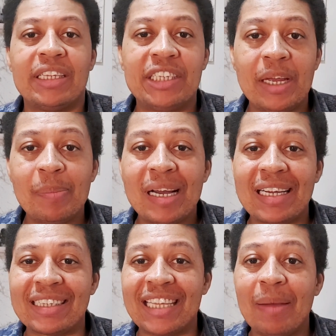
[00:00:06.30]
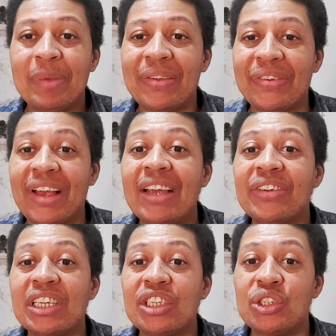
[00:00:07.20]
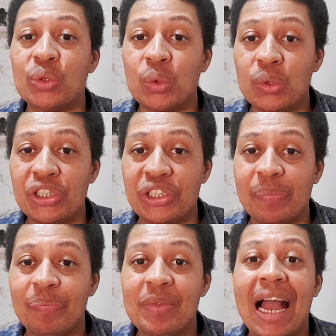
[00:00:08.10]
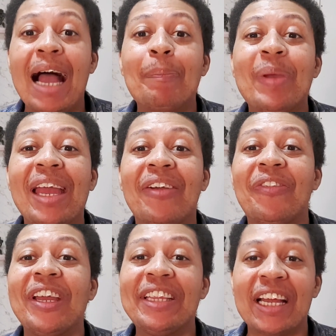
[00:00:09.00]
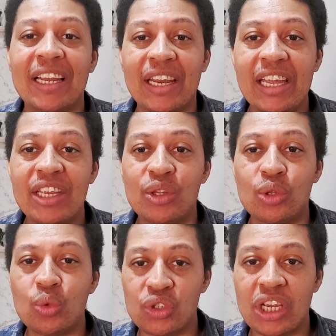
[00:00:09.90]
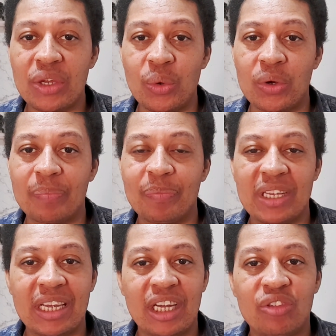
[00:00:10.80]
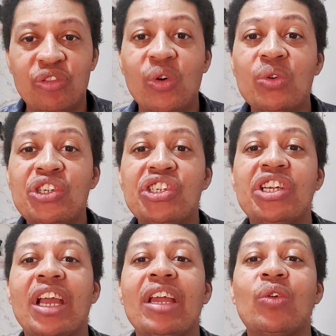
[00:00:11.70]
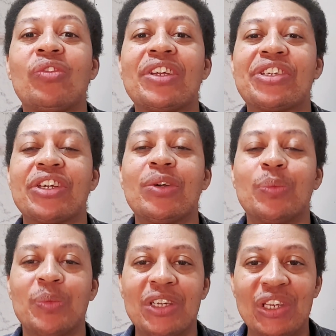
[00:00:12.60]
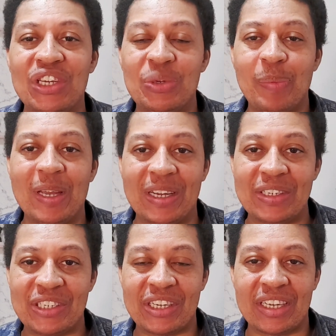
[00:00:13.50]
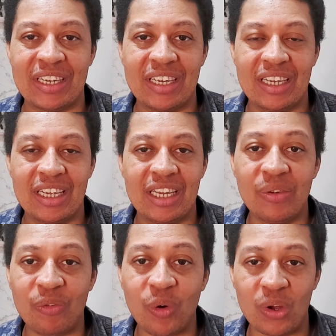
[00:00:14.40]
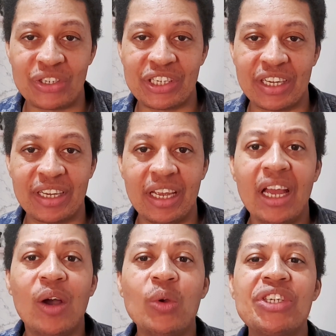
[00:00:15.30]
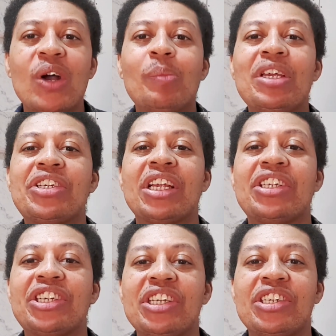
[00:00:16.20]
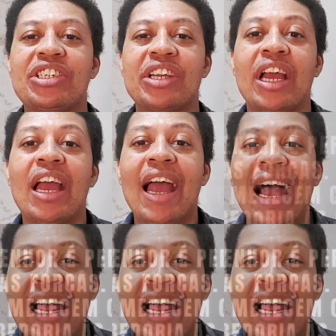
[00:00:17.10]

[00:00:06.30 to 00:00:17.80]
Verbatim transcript: Tema da mensagem de hoje: A perfeita lei do Senhor, fonte de renovação e esperança e força. O salmista diz: A